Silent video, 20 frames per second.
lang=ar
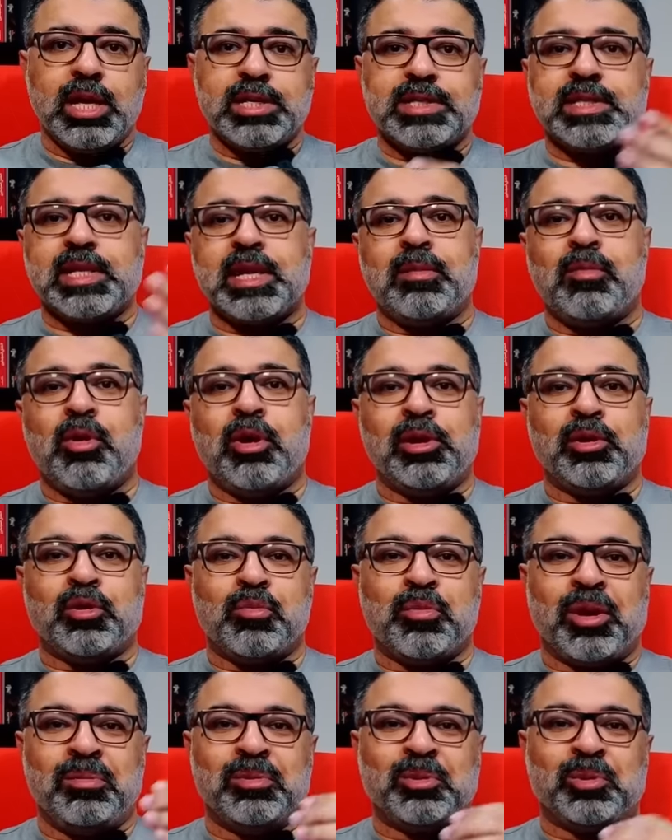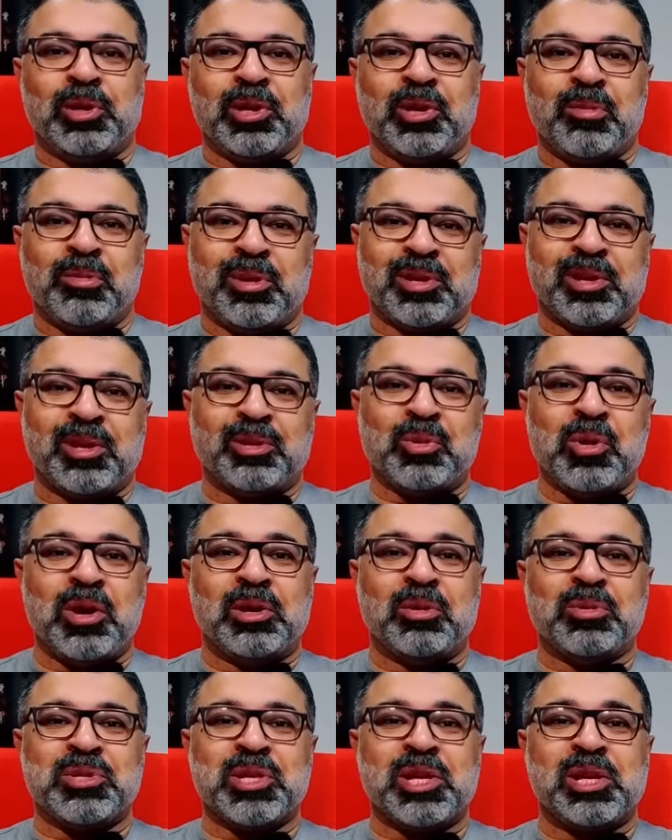السلام عليكم ورحمة الله وبركاته أهلا
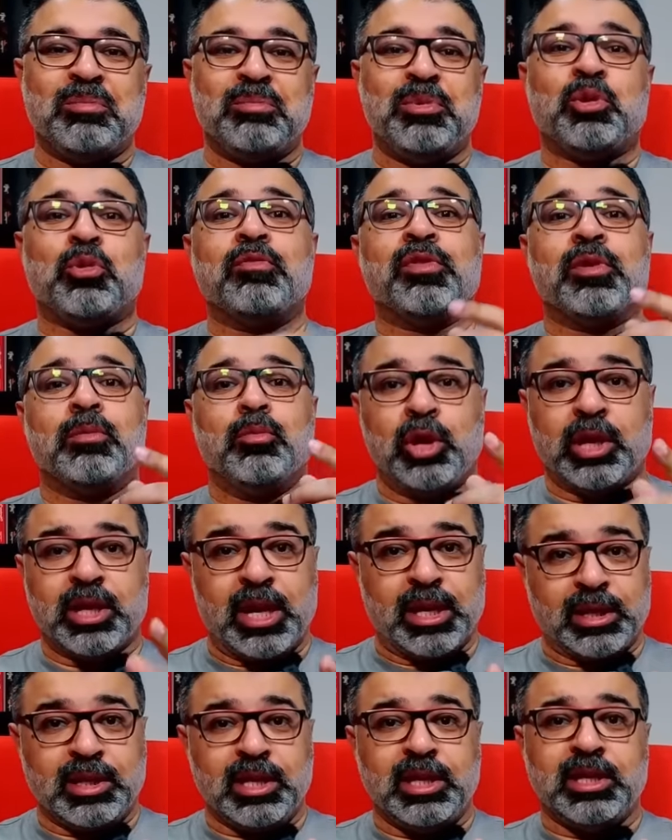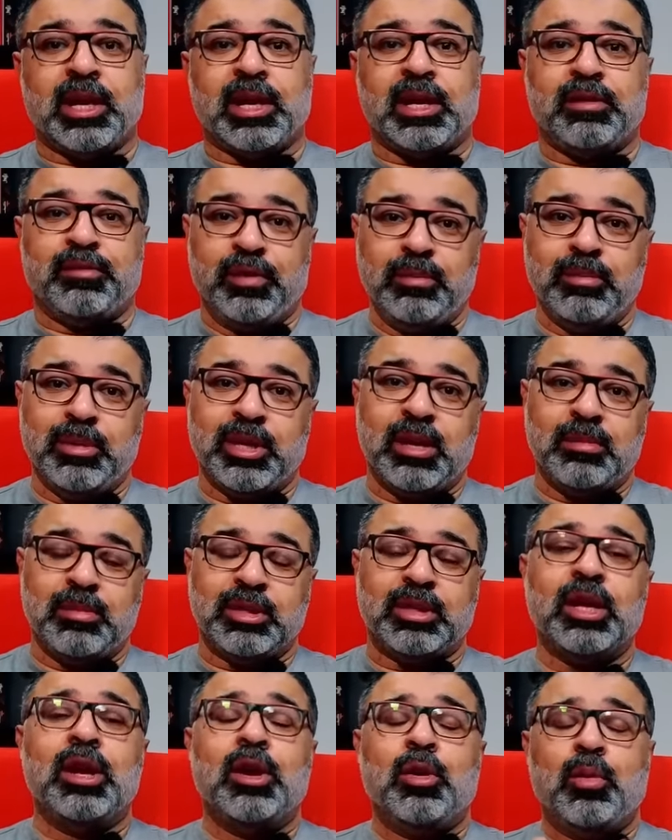وسهلا بكم في مراجعة جديدة على فيلم
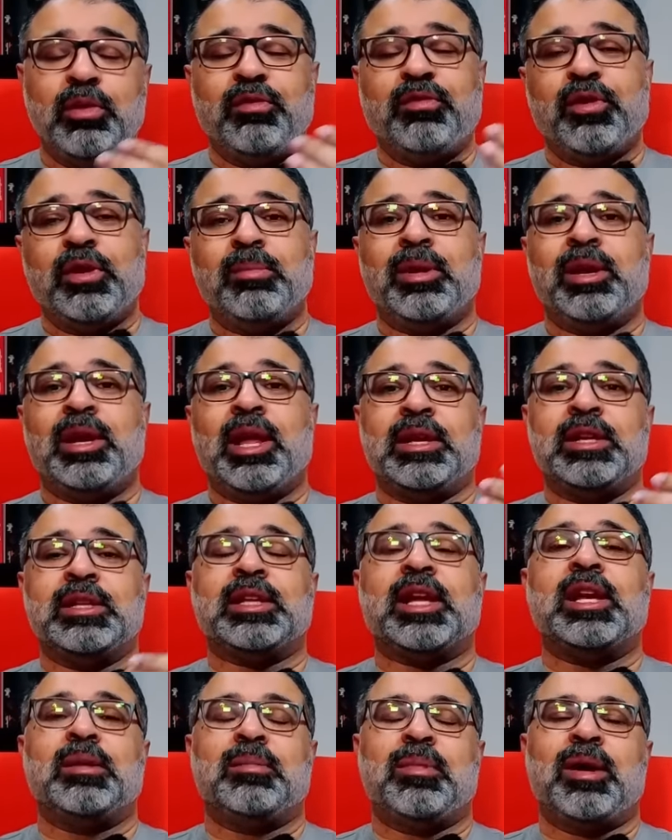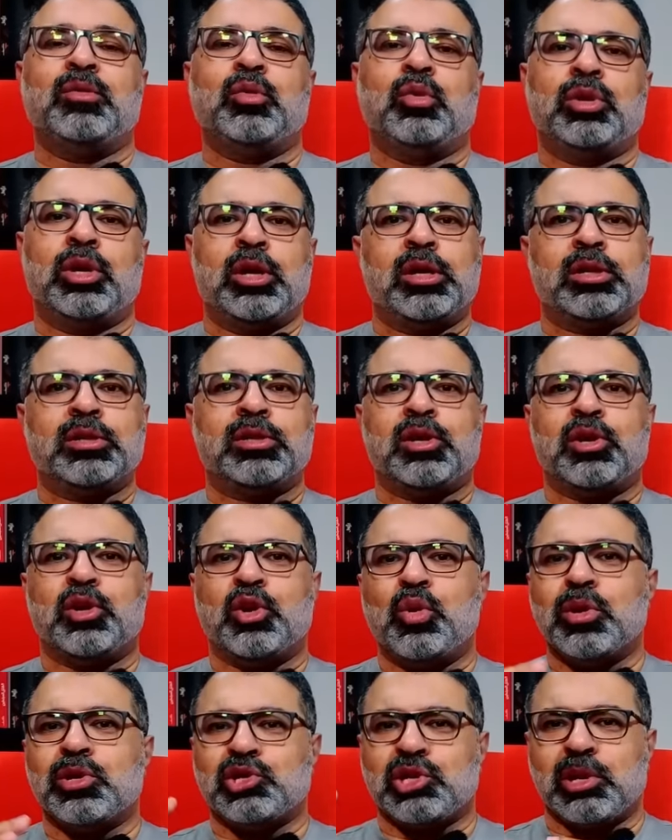جامد والفيلم اللي هنتكلم عنه النهاردة
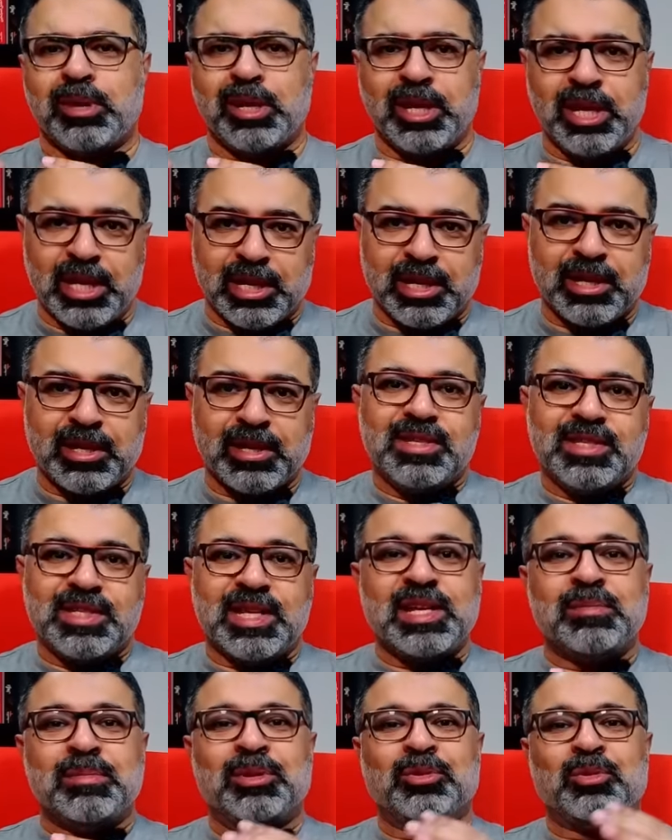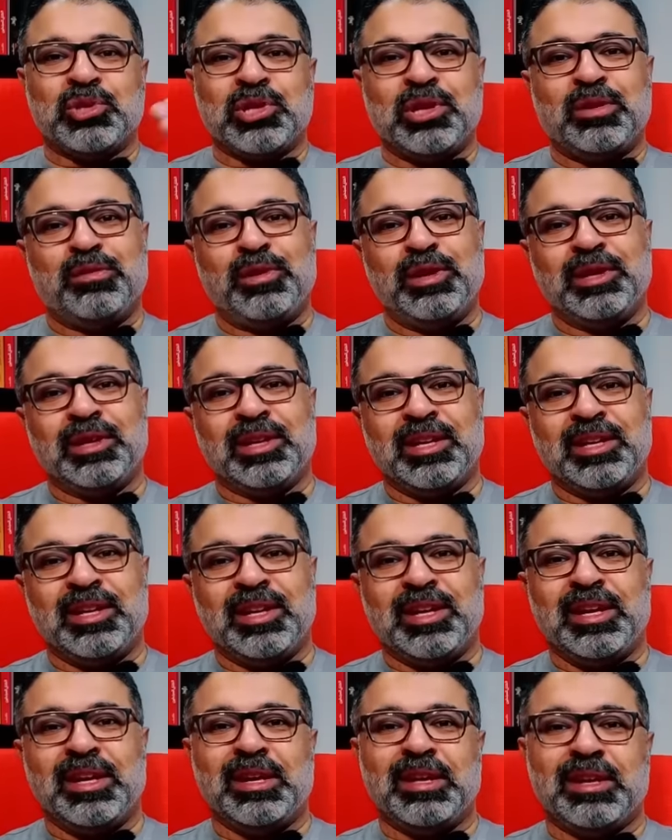هو شماريخ زي ما انتم شايفين
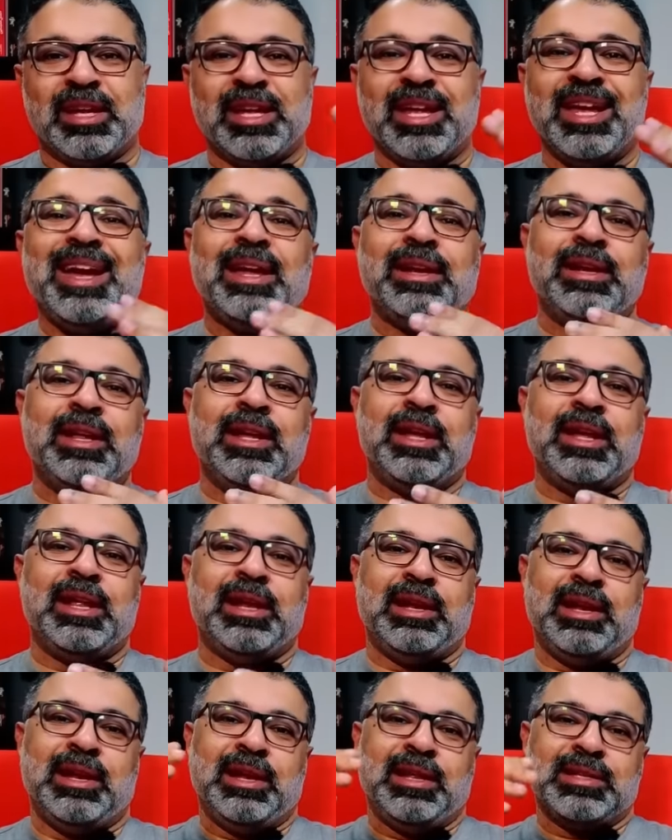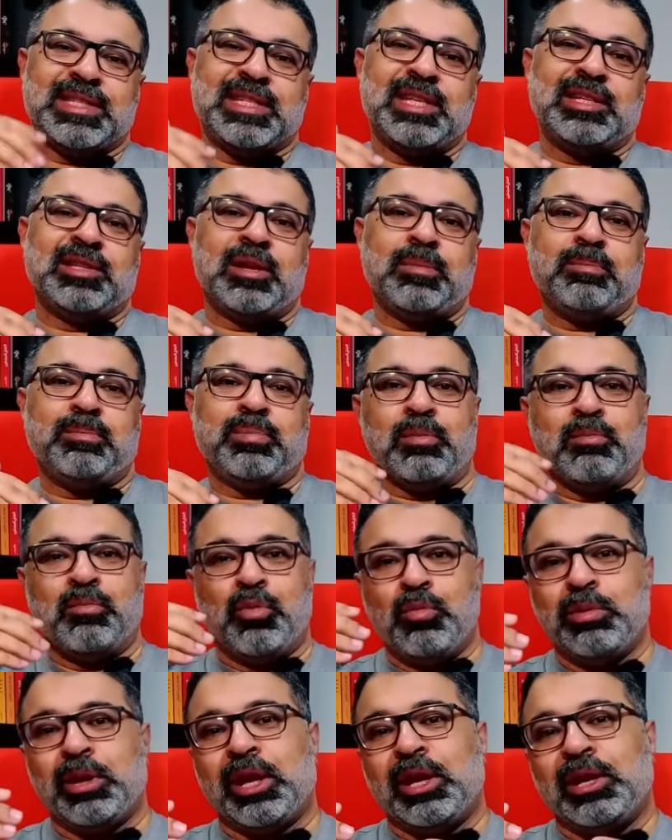كده رجعنا لسيت اب
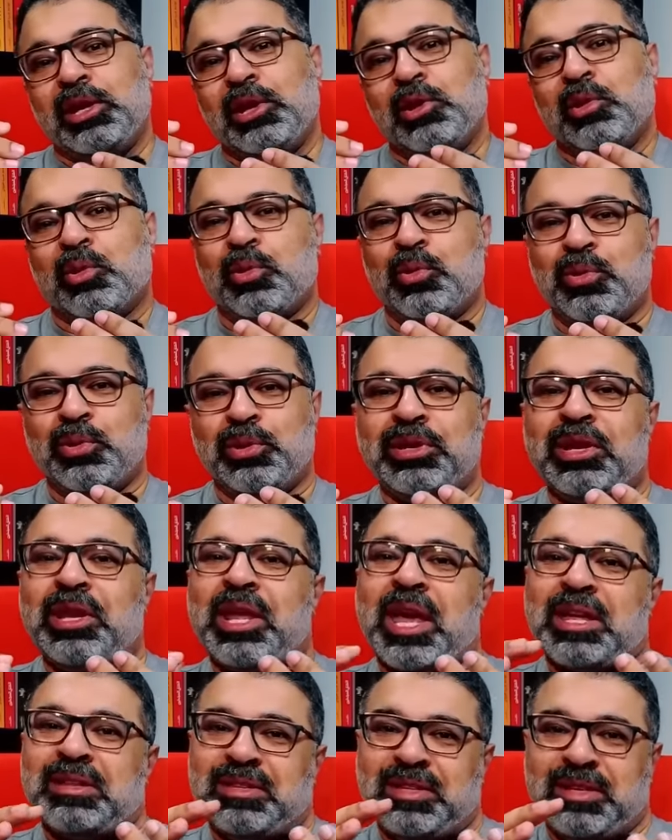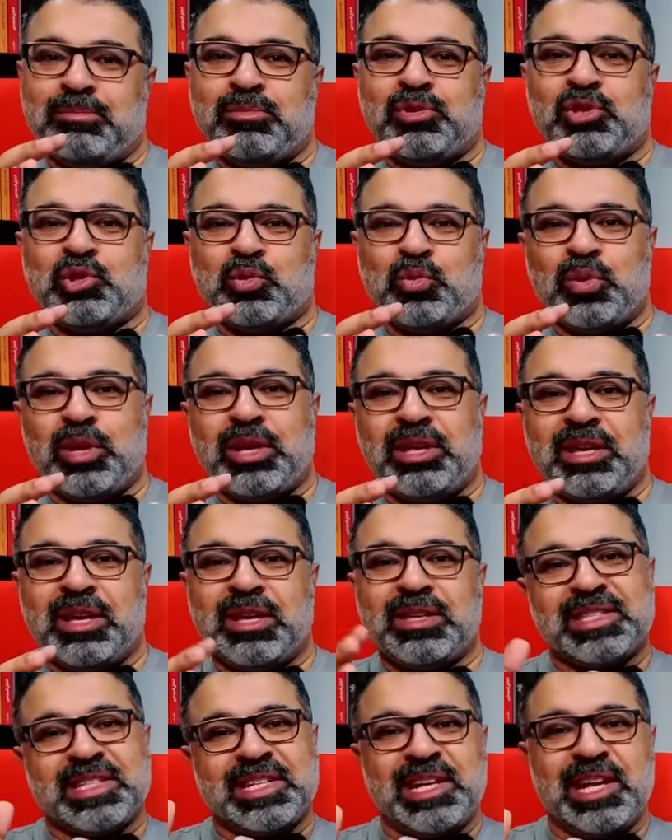ممكن يكون قديم شوية
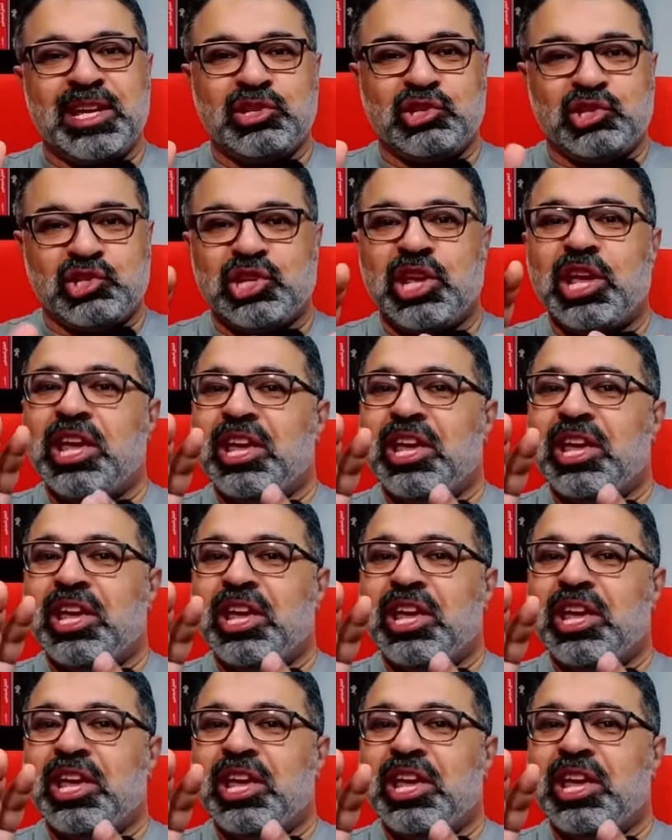سلاش